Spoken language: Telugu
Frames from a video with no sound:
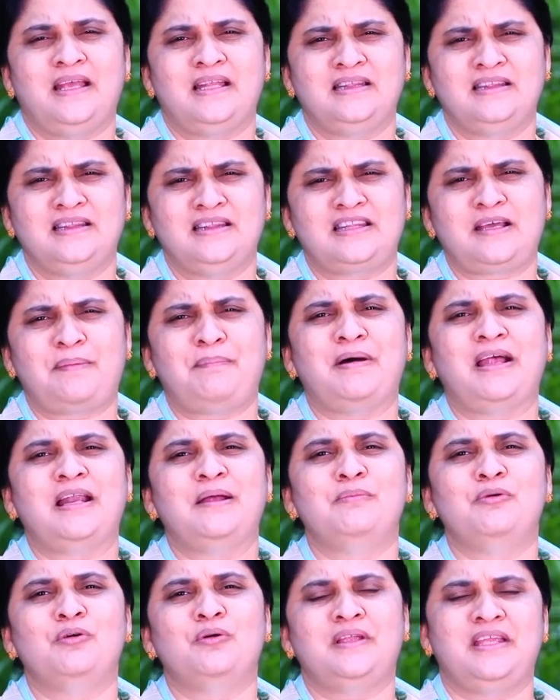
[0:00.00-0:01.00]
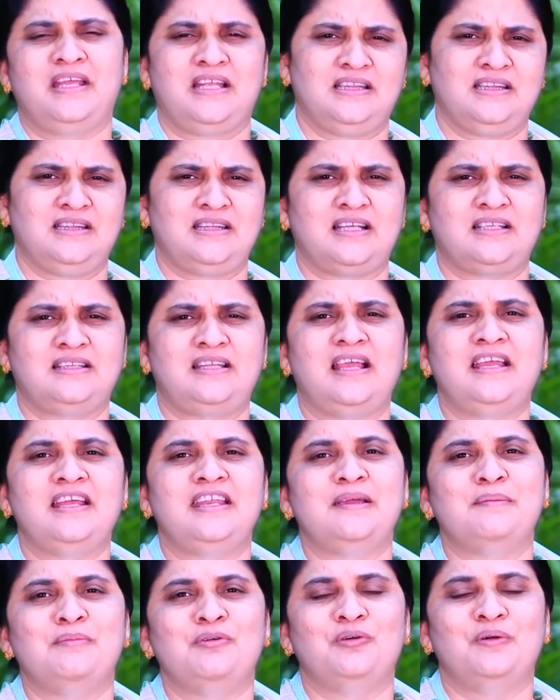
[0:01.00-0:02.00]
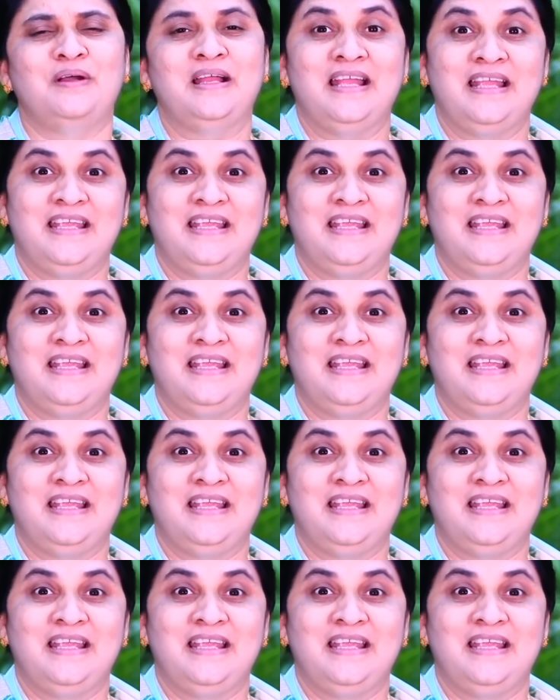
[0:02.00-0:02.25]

ఎంత బలమో ఎంత ధైర్యమో